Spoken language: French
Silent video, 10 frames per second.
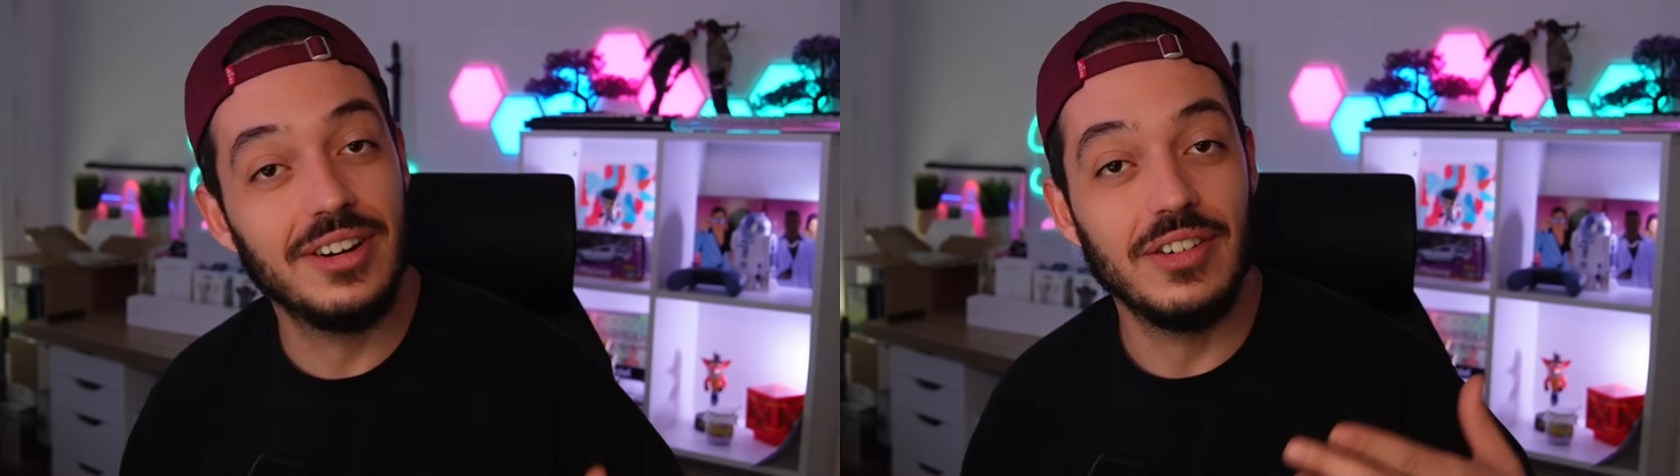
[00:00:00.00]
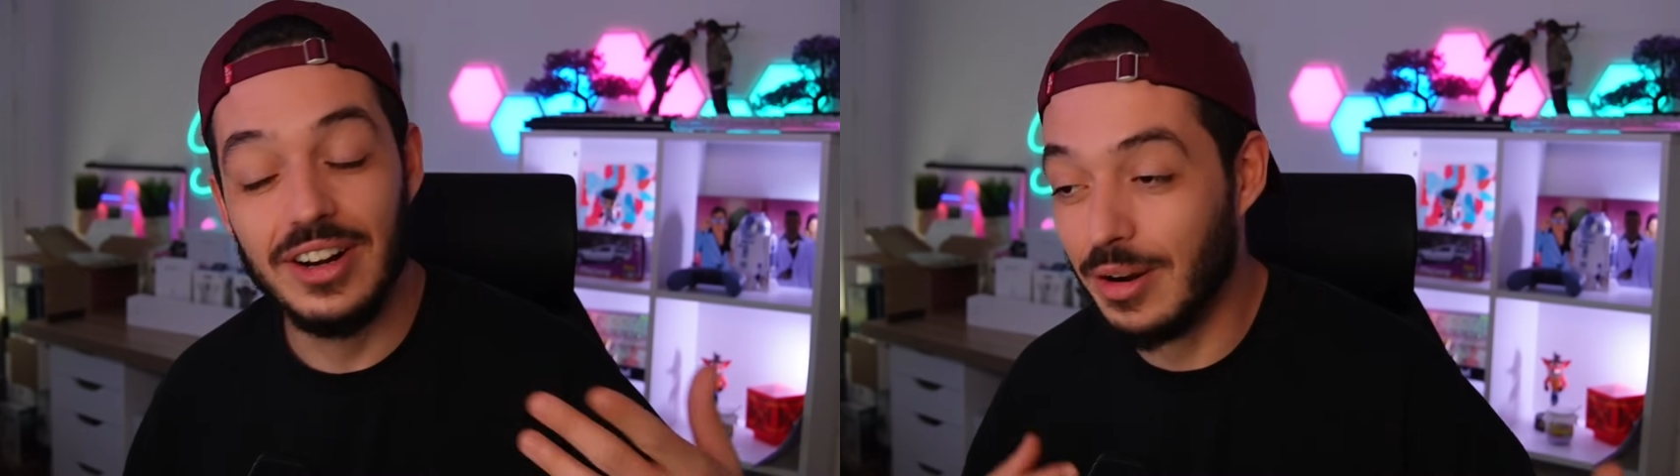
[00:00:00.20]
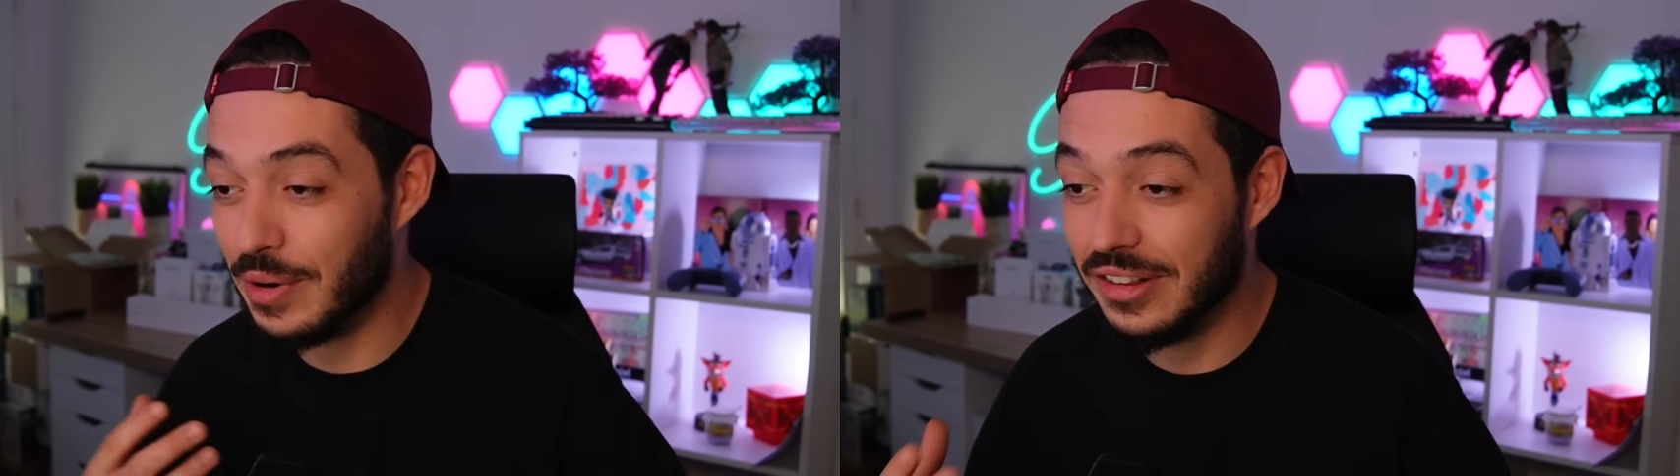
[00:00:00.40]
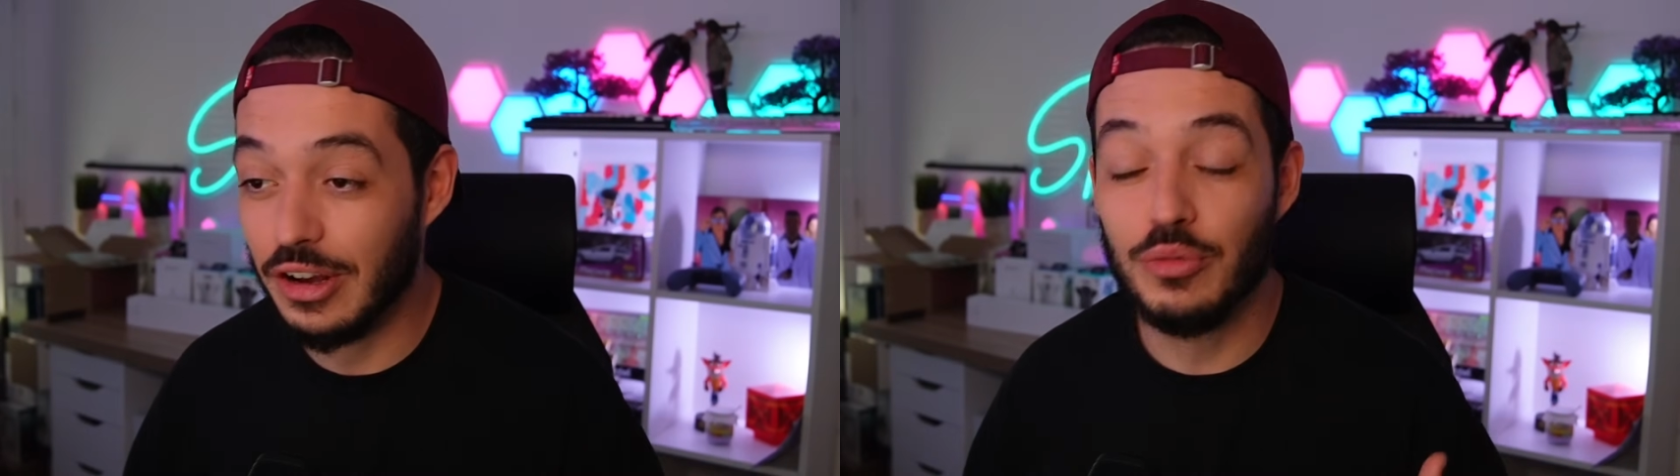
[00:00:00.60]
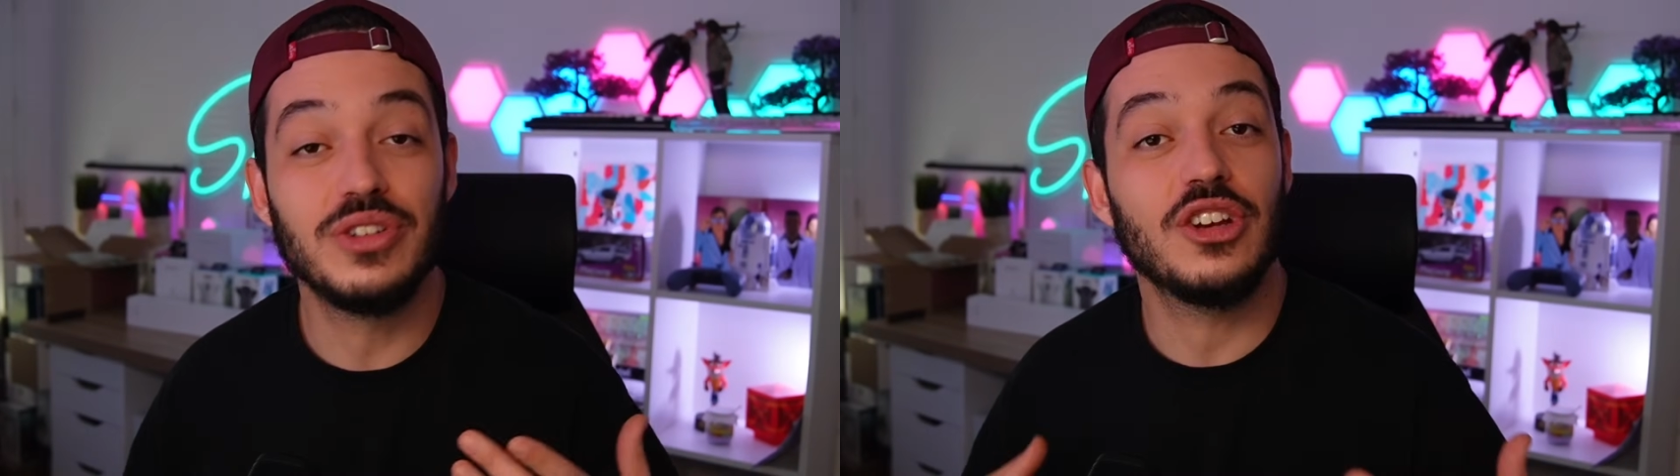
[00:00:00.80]
voilà, la planète a
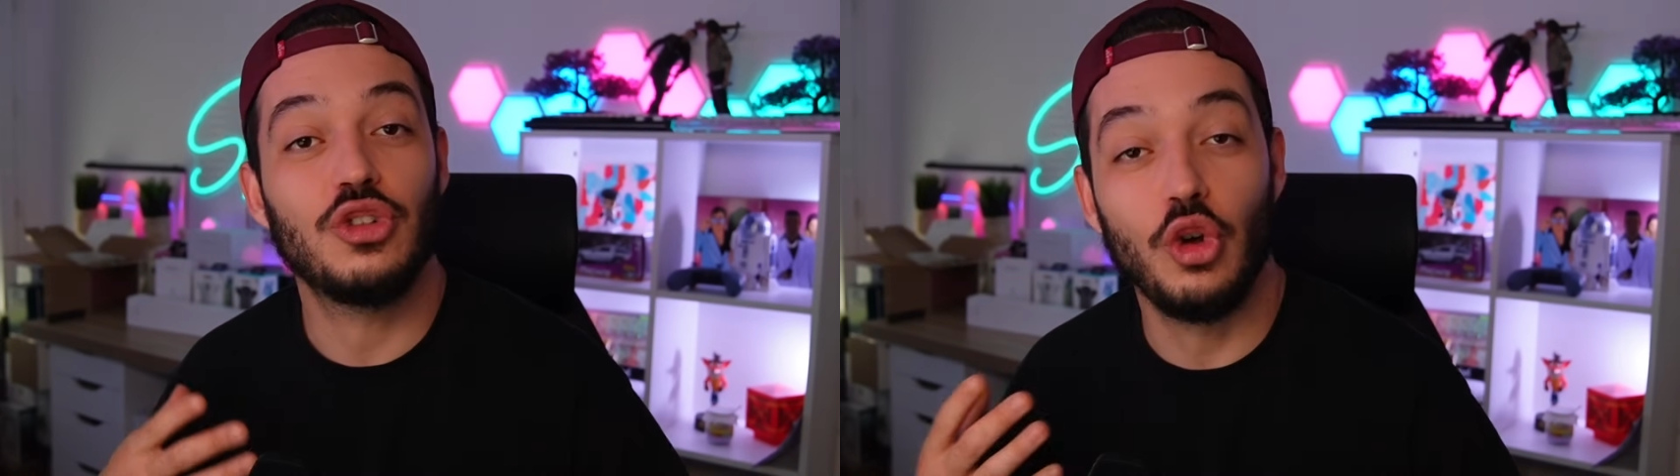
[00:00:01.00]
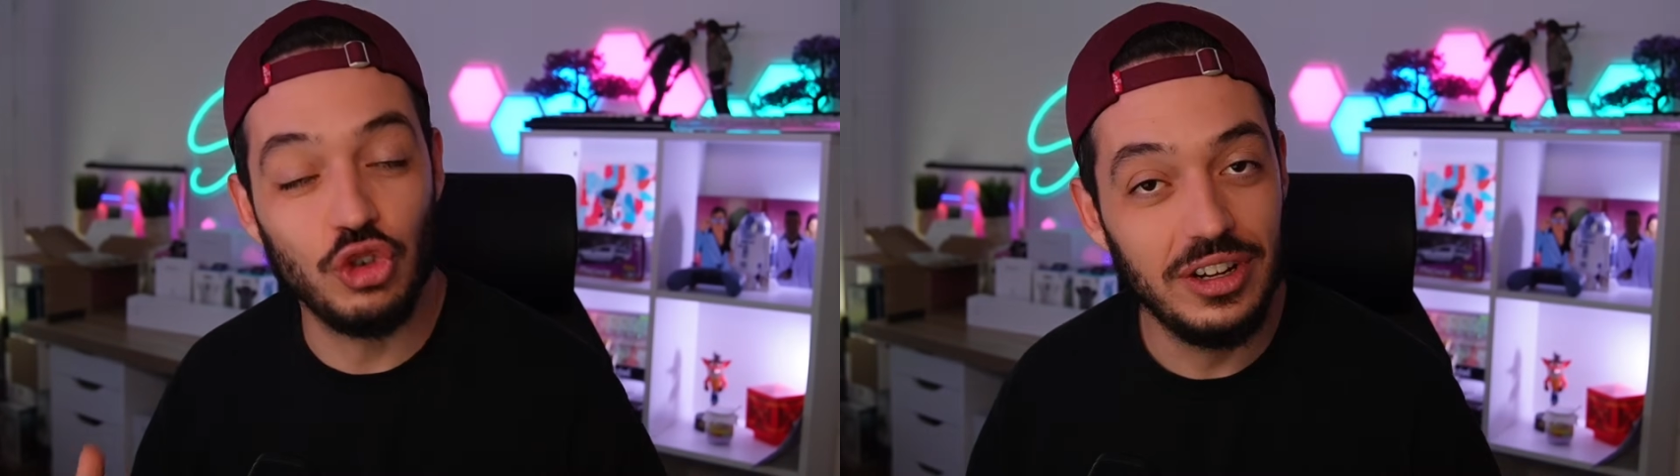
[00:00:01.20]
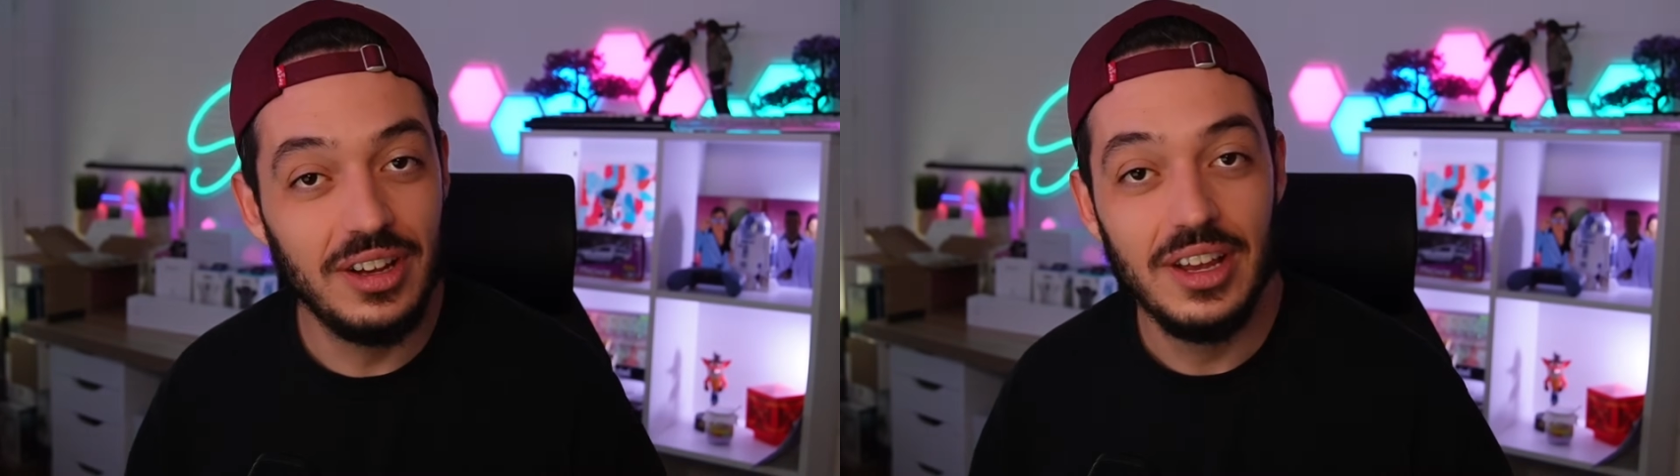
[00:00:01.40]
commencé à changer